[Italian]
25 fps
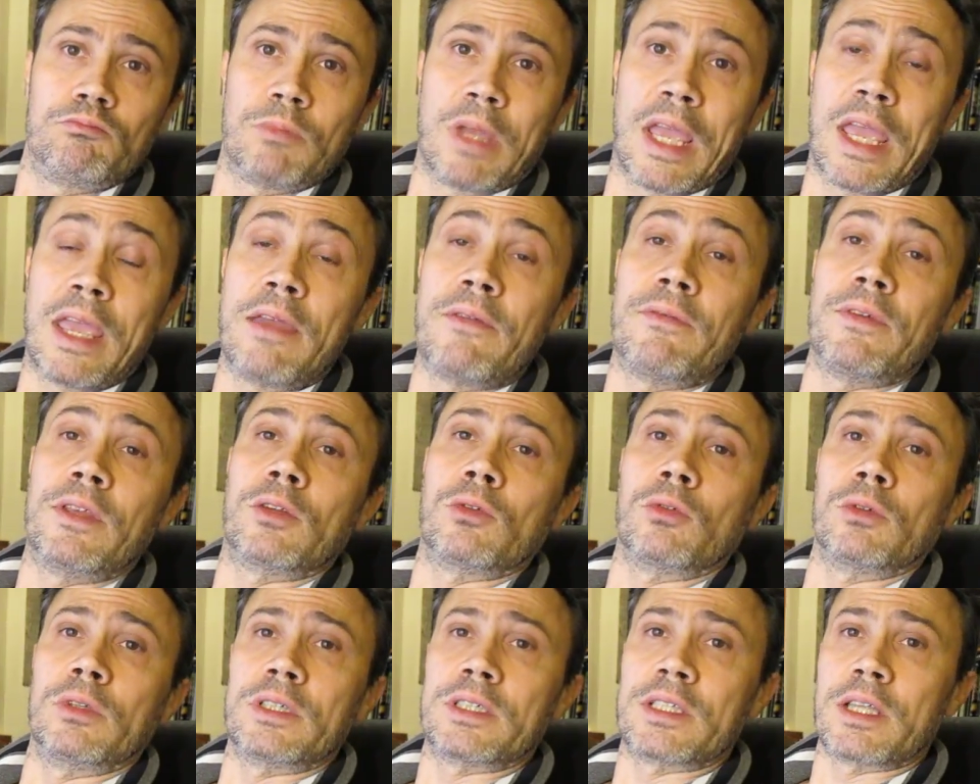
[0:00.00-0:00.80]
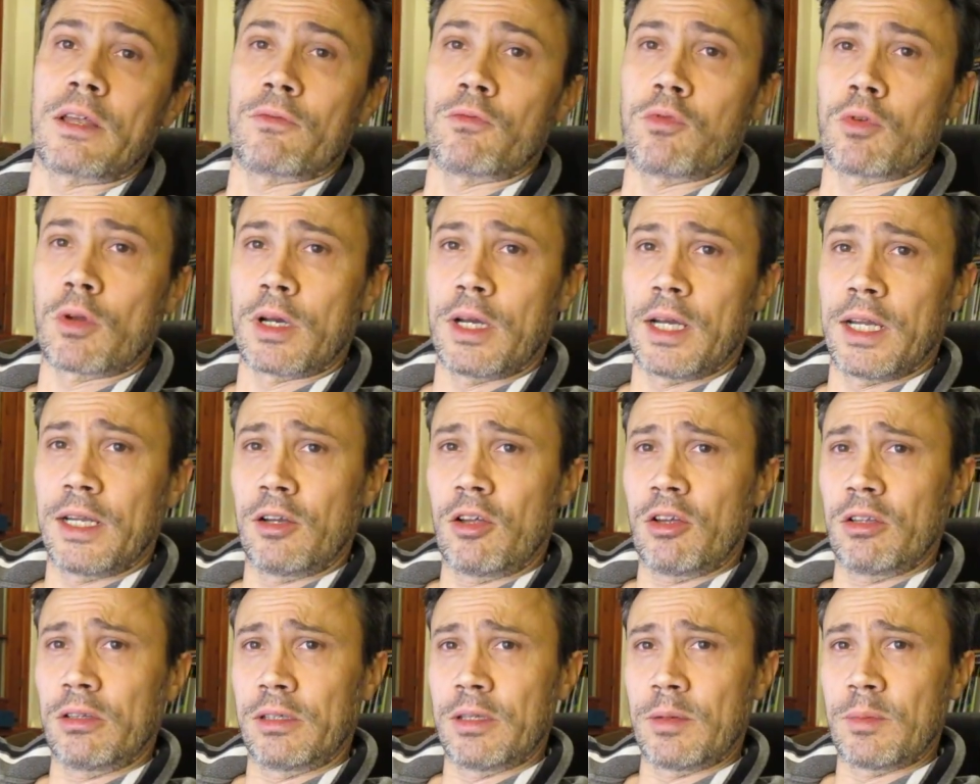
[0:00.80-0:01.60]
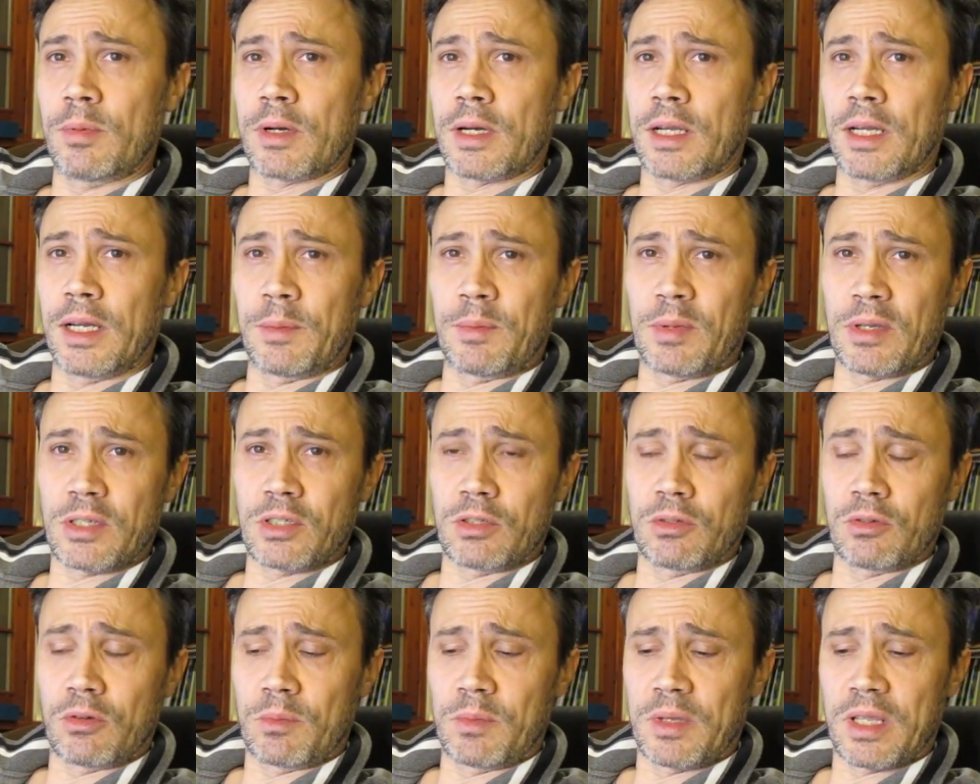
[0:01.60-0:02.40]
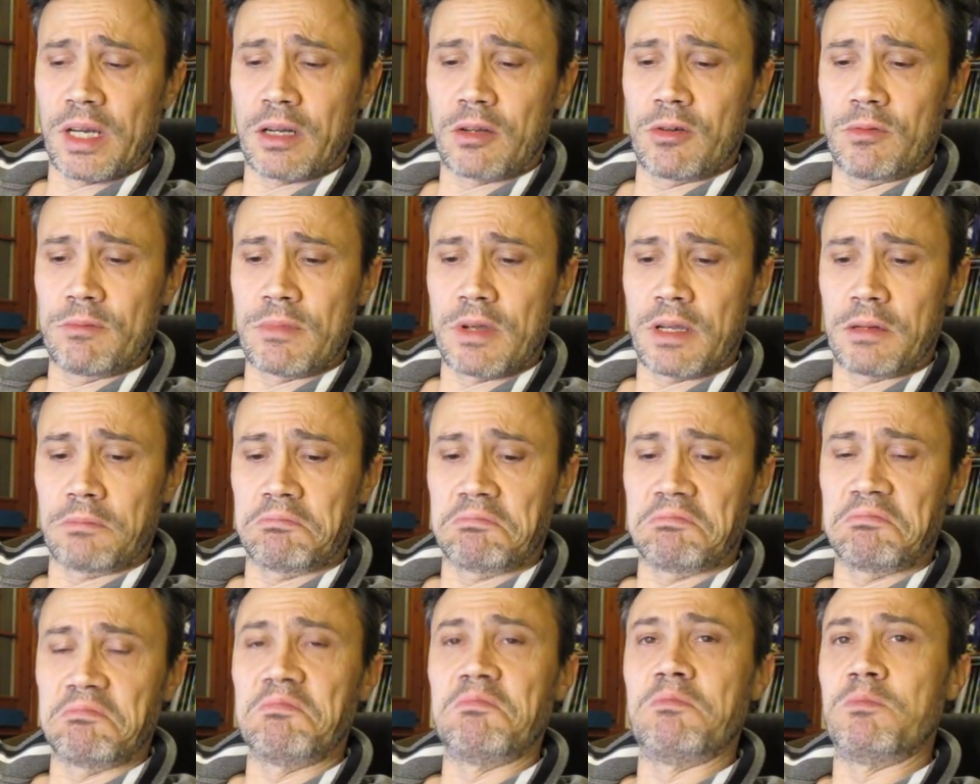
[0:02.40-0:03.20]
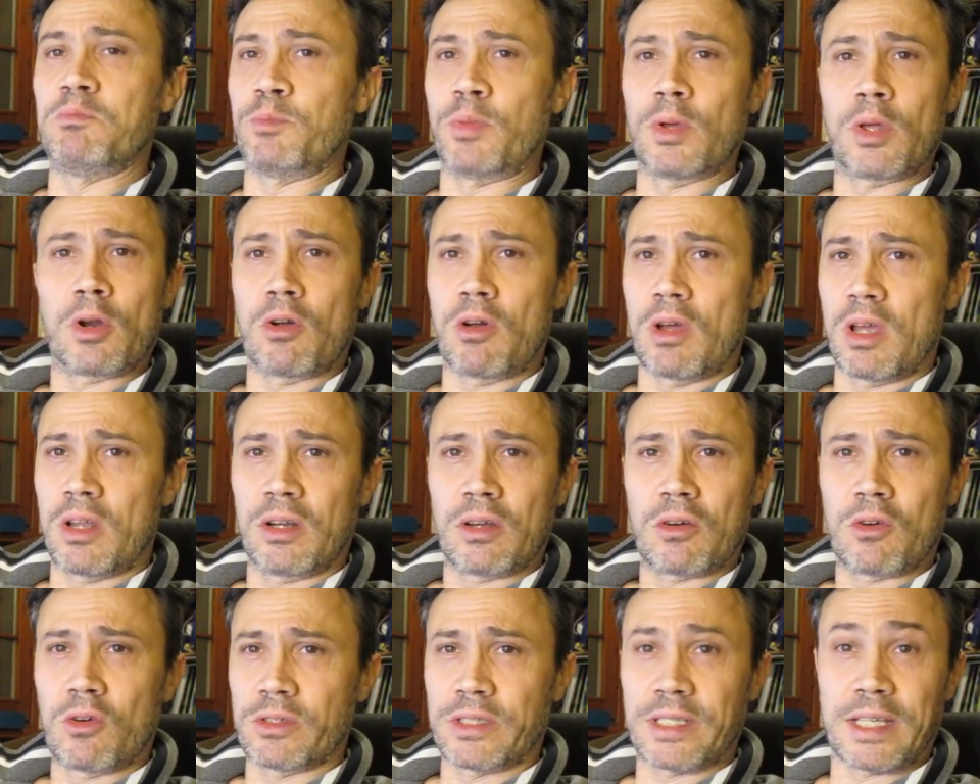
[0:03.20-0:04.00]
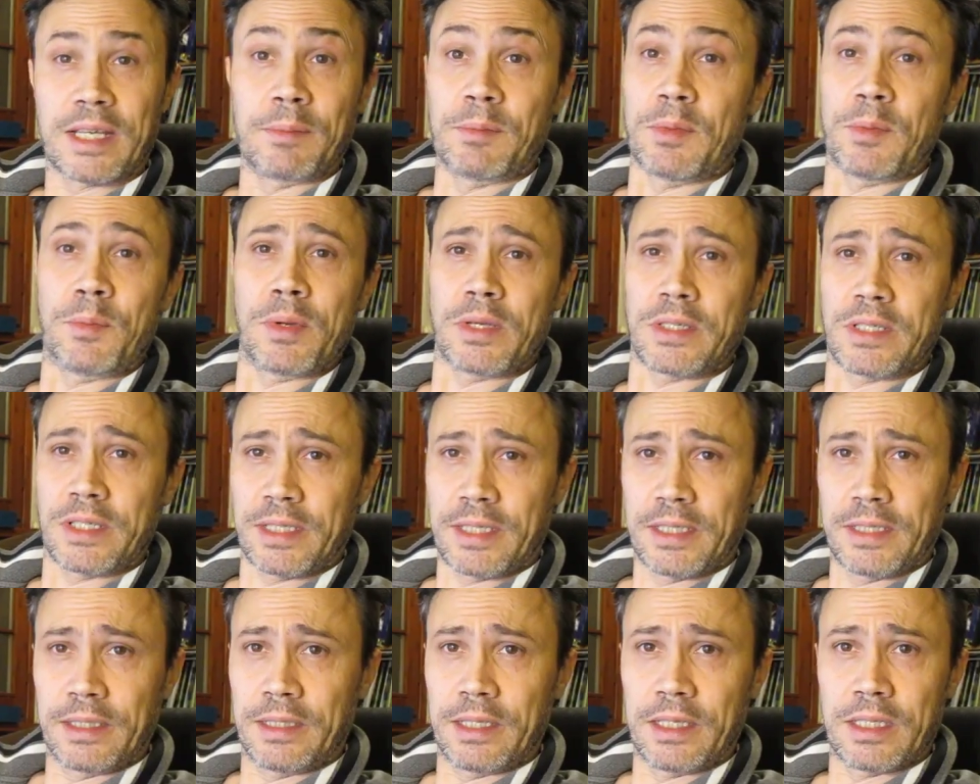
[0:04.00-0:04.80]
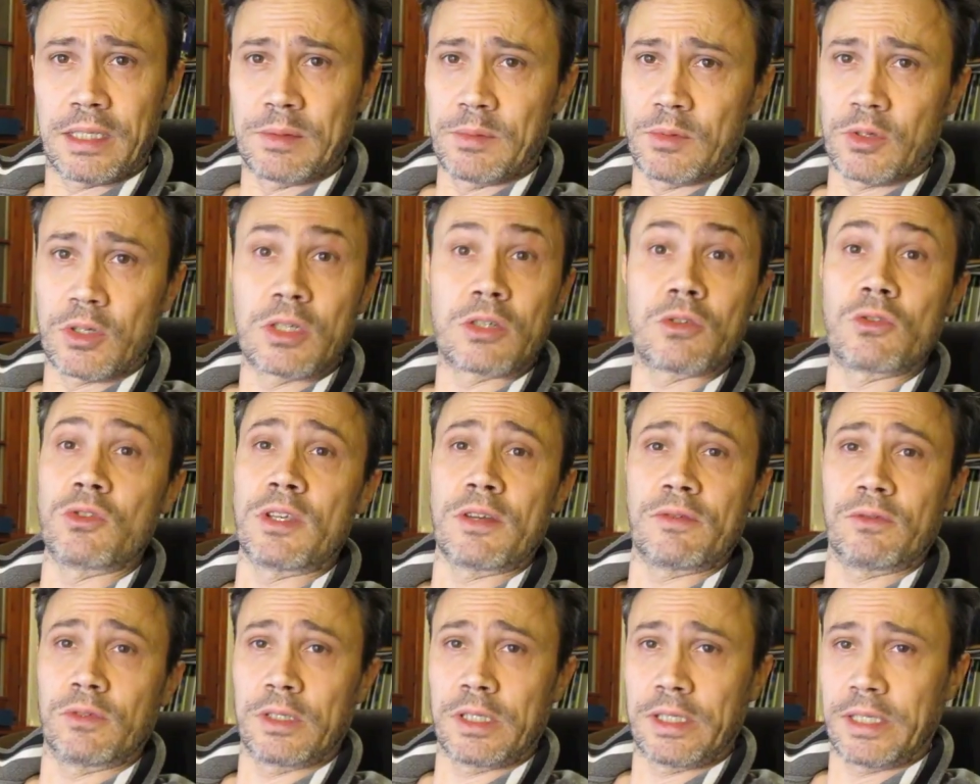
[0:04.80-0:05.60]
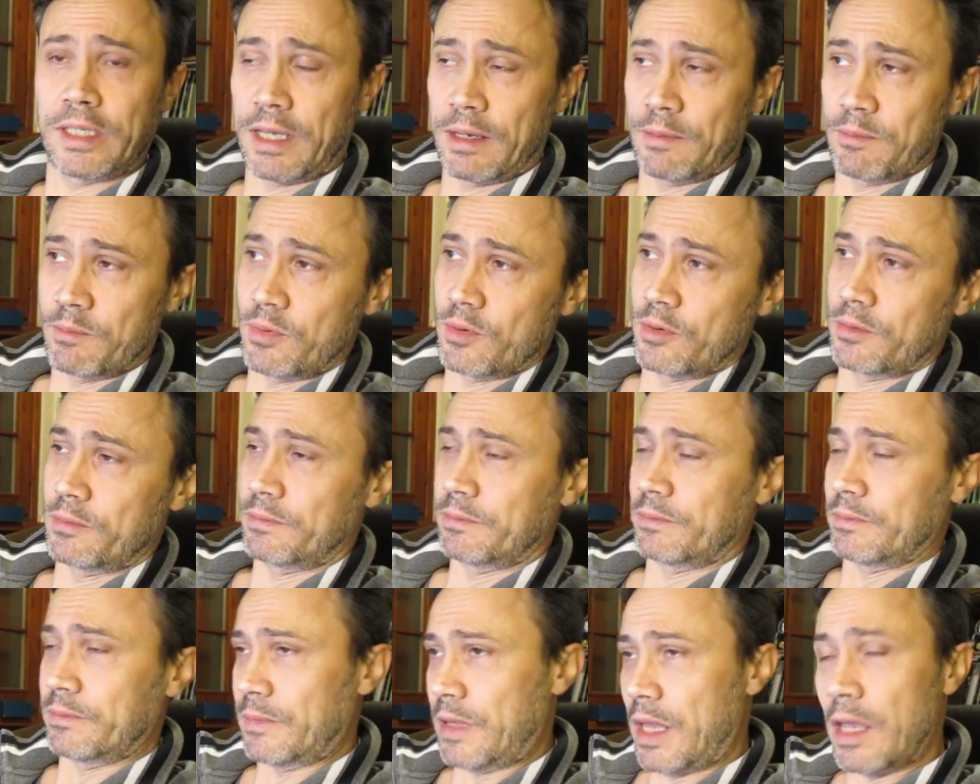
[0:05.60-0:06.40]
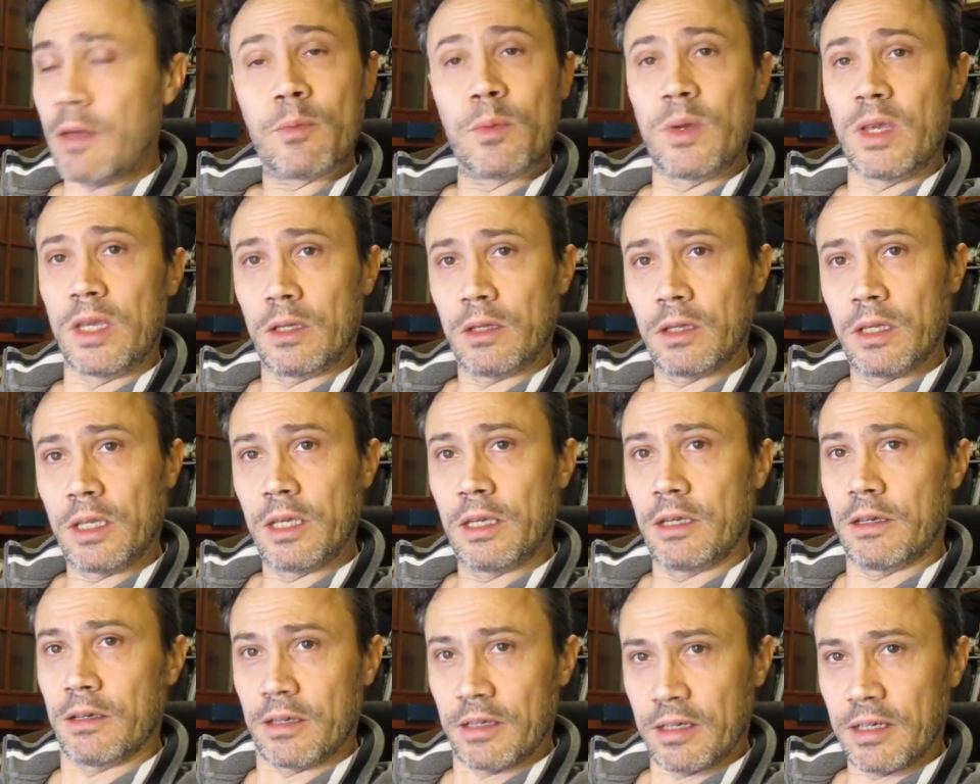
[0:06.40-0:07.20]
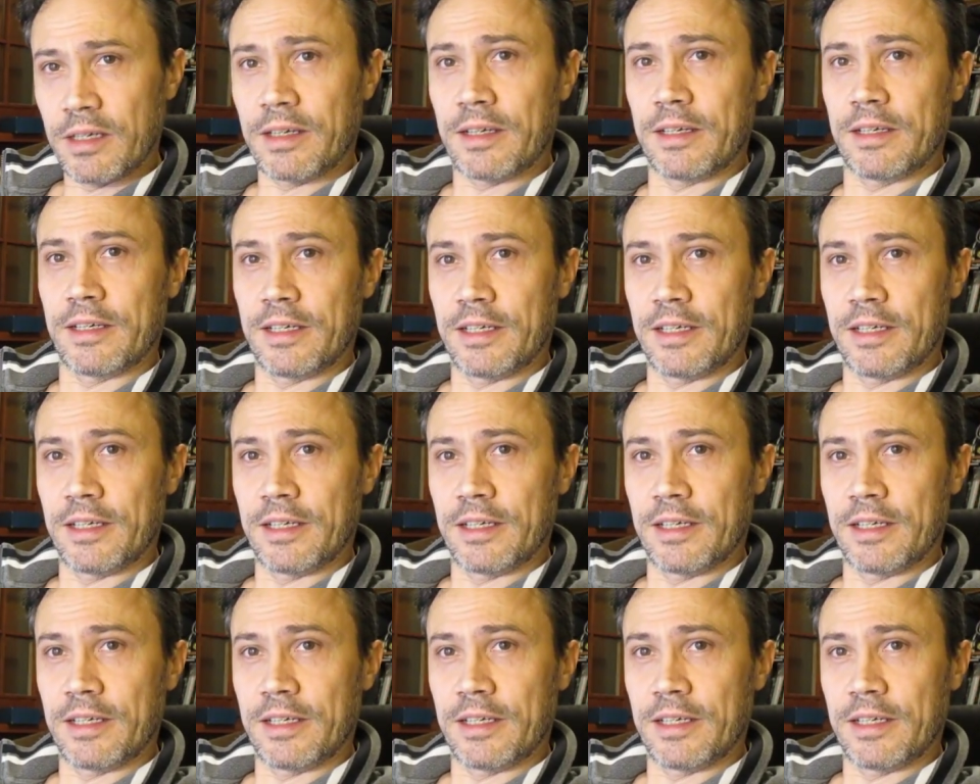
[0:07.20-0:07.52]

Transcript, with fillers: evito di star fuori la notte perché le piace dormire con me, però è una cosa che mi piace tantissimo, che sognavo da tempo e quindi eh,